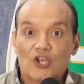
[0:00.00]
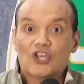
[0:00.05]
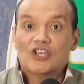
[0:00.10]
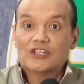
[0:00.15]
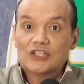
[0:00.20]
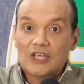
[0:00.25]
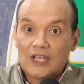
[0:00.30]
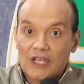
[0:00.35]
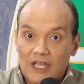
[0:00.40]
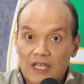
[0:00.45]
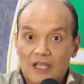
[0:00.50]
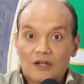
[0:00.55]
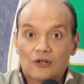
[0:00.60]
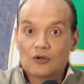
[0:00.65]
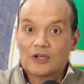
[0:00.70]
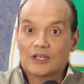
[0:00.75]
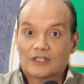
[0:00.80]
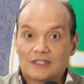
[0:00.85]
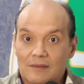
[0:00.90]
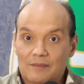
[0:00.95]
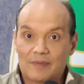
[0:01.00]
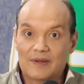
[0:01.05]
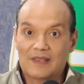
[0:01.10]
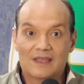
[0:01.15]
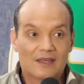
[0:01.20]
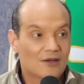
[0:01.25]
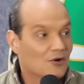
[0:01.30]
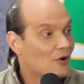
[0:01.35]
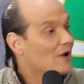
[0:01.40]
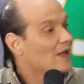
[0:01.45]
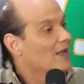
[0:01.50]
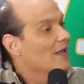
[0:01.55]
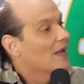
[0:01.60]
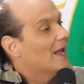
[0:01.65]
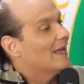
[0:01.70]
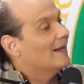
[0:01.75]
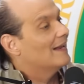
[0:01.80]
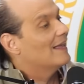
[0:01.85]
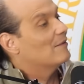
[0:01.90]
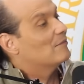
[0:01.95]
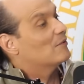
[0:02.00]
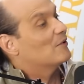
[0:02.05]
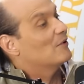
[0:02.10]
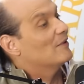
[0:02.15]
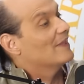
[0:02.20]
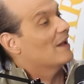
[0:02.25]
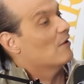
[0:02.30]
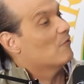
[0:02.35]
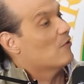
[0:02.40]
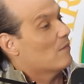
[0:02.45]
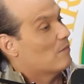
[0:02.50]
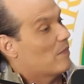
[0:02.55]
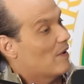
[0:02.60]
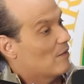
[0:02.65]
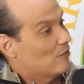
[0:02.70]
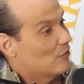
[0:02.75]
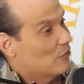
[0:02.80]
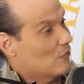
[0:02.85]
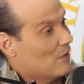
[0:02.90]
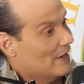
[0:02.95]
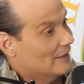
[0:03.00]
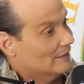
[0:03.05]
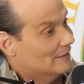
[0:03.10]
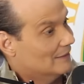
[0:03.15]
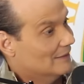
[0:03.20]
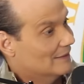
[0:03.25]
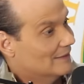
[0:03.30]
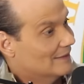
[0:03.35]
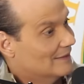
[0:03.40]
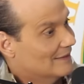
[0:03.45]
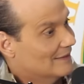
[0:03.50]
y seguir lo que siempre digo. El ejemplo de Juan Pablo Duarte.